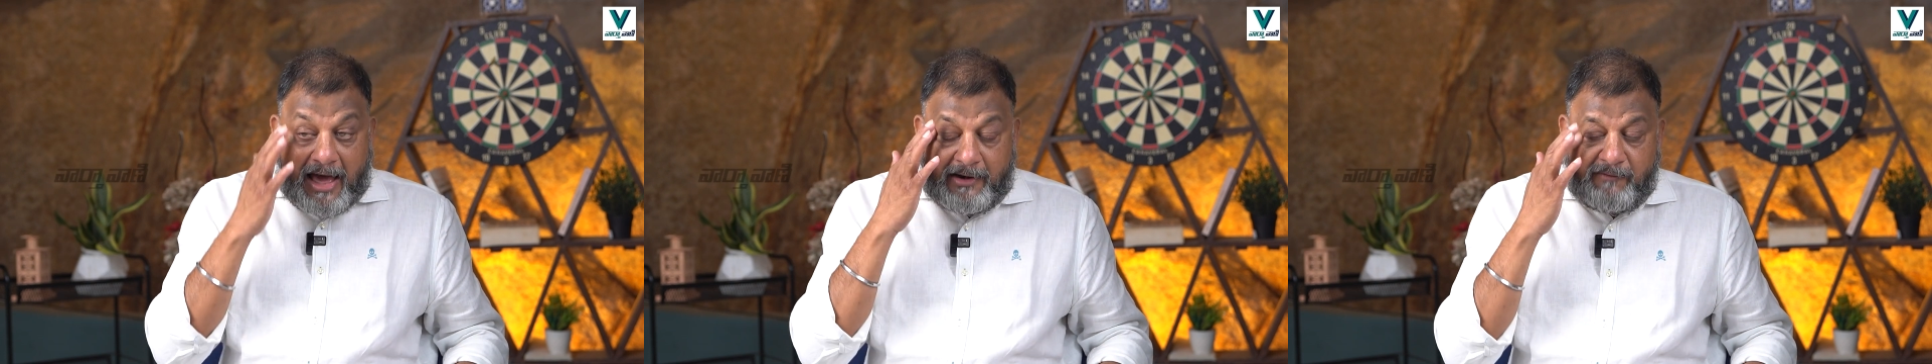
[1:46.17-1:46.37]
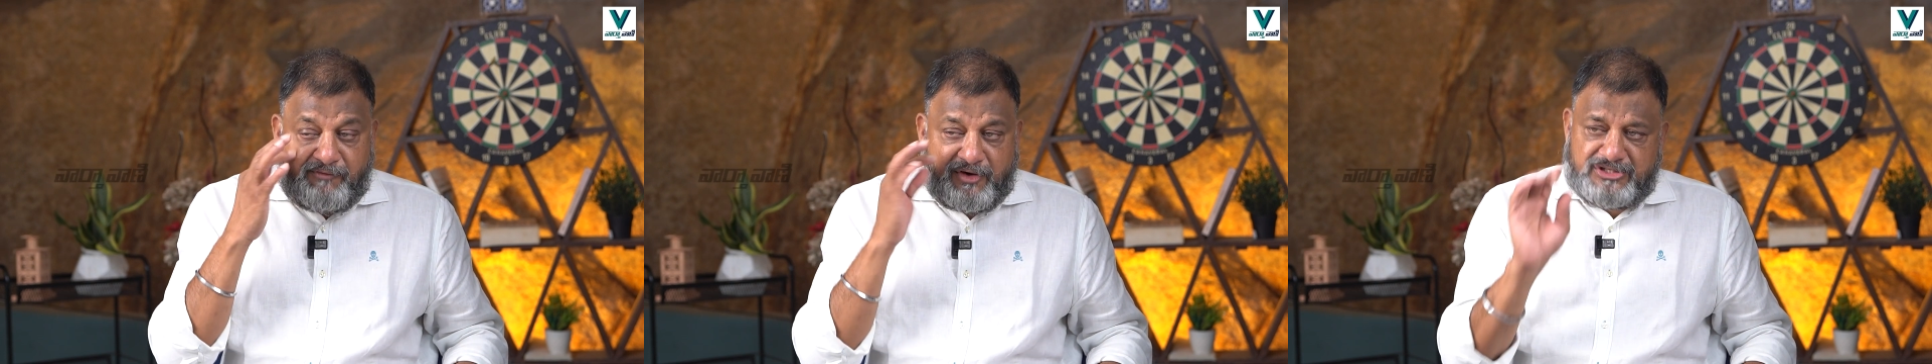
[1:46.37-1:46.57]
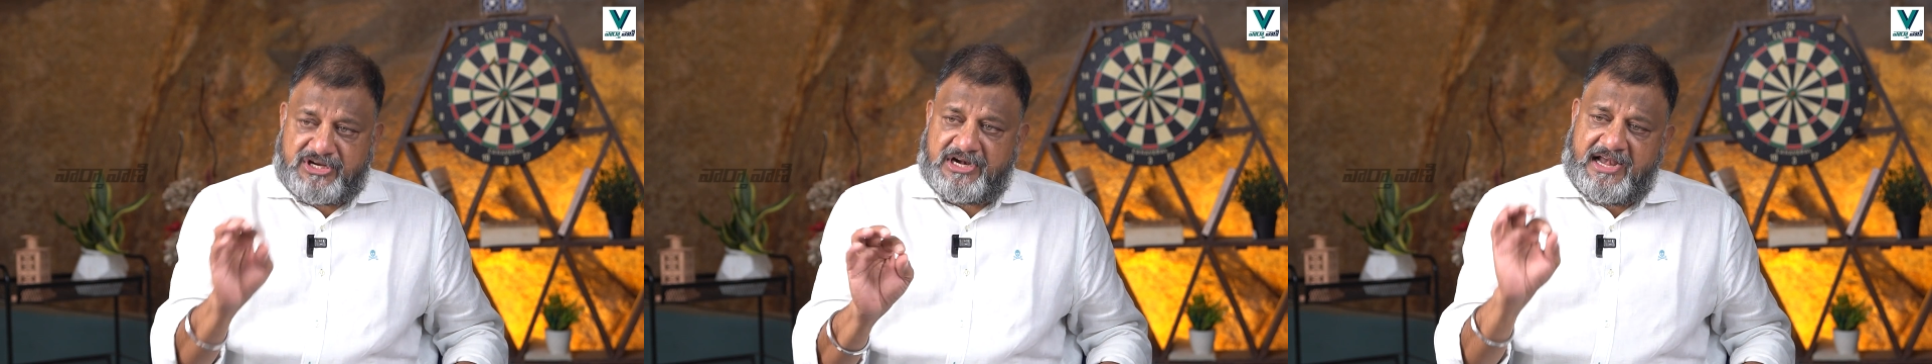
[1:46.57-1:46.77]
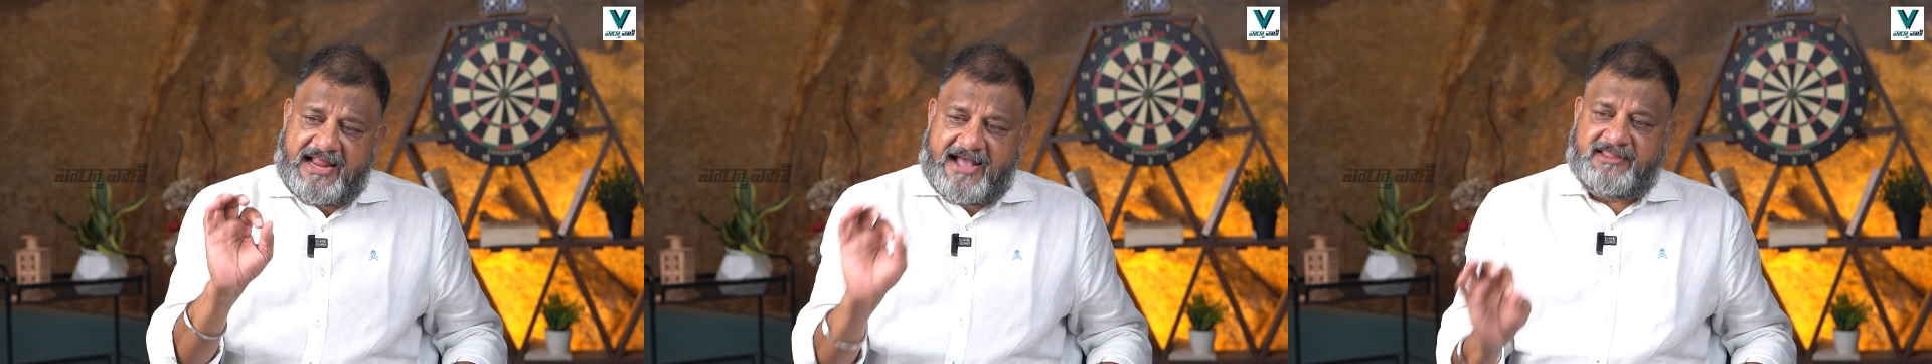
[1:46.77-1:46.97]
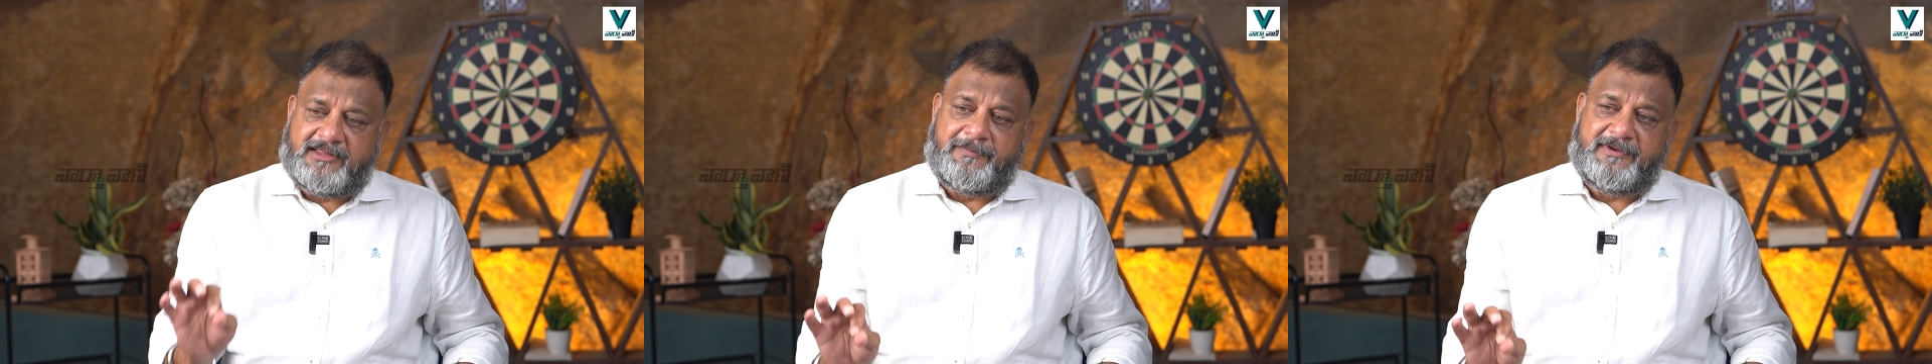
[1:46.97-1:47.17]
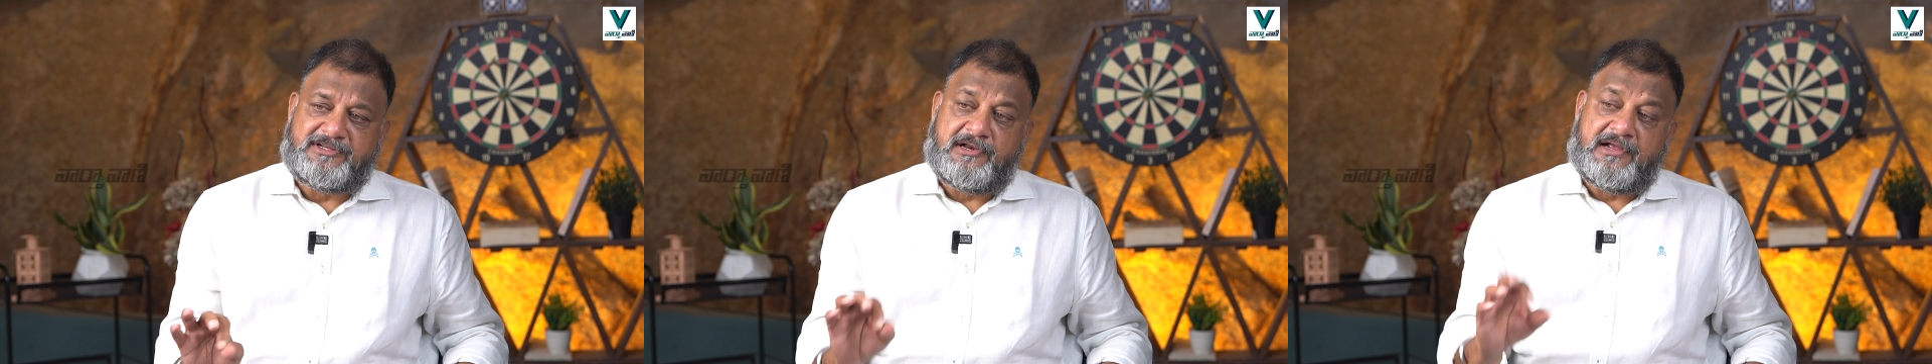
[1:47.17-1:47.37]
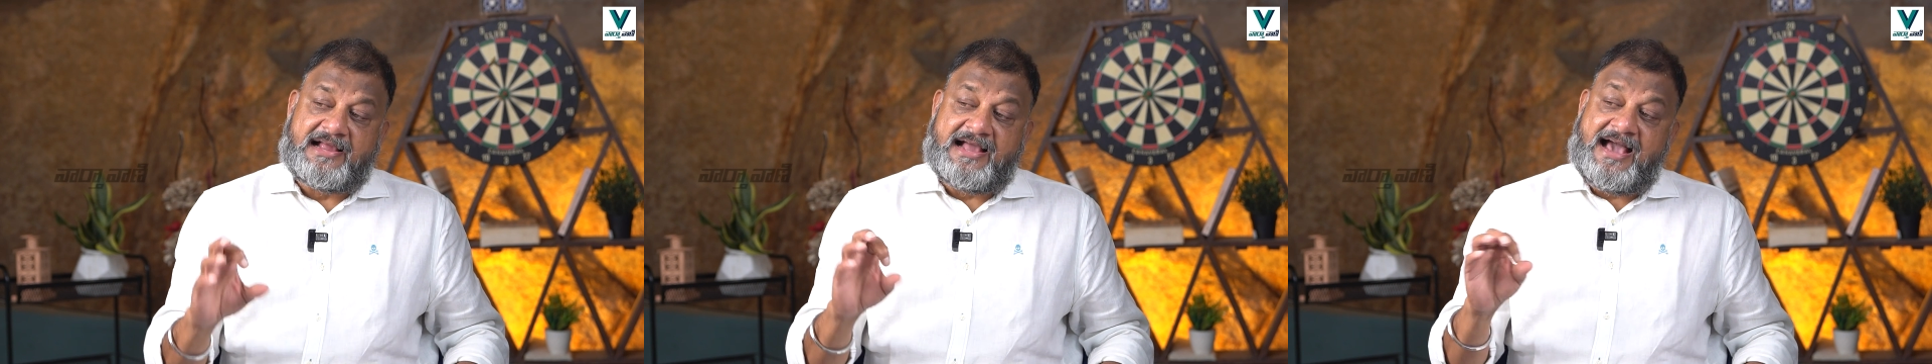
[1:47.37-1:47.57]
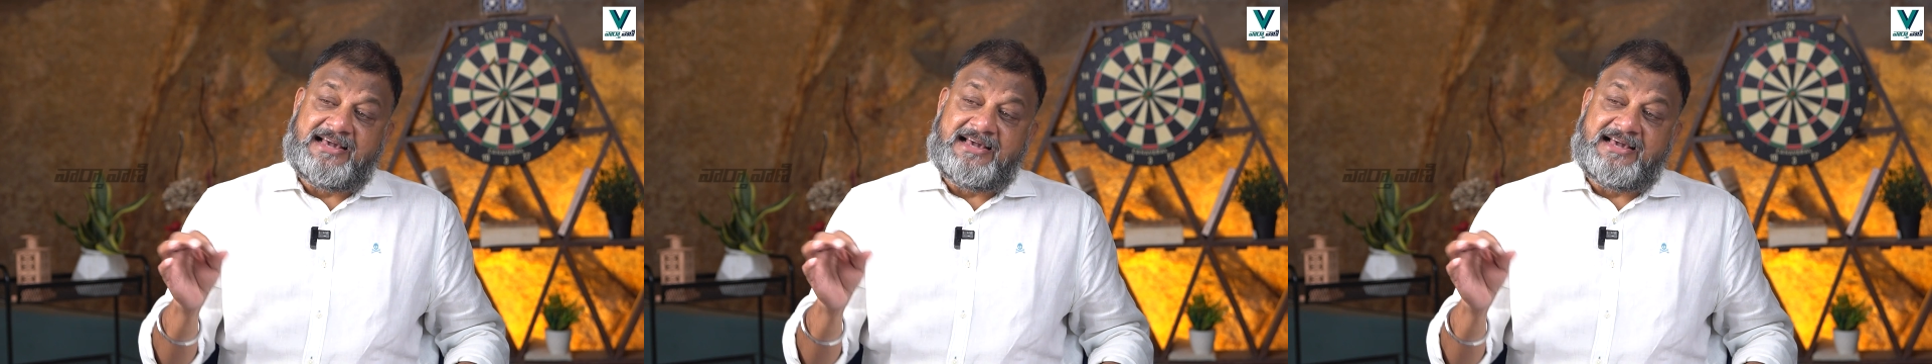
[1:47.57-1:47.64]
అన్ఫార్చునేట్లీ ఆంధ్రప్రదేశ్లో